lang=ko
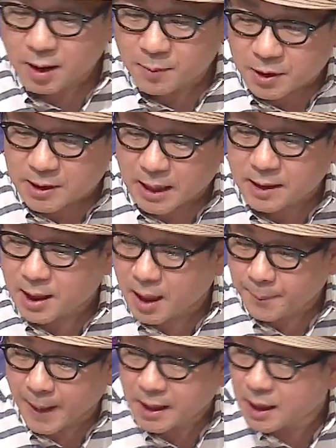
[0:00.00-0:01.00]
그러면
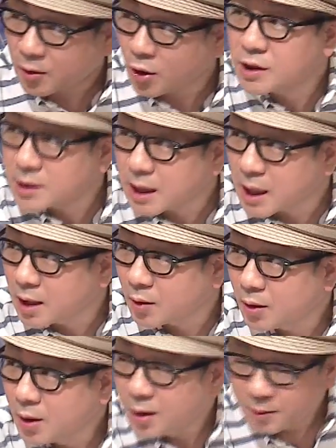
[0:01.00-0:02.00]
장사가 파이가 커지잖아요
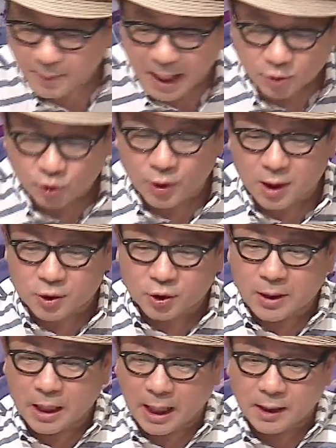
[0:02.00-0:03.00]
매출이
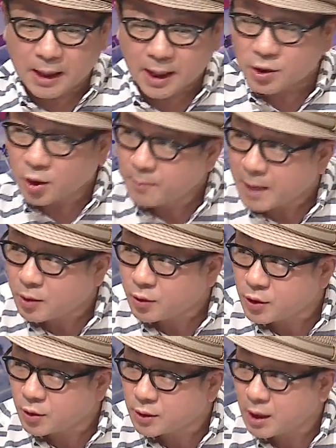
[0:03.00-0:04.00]
한 달에 천만
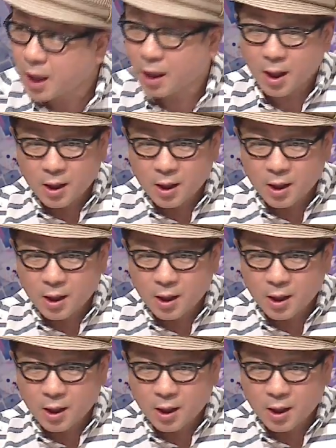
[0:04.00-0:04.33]
원이었는데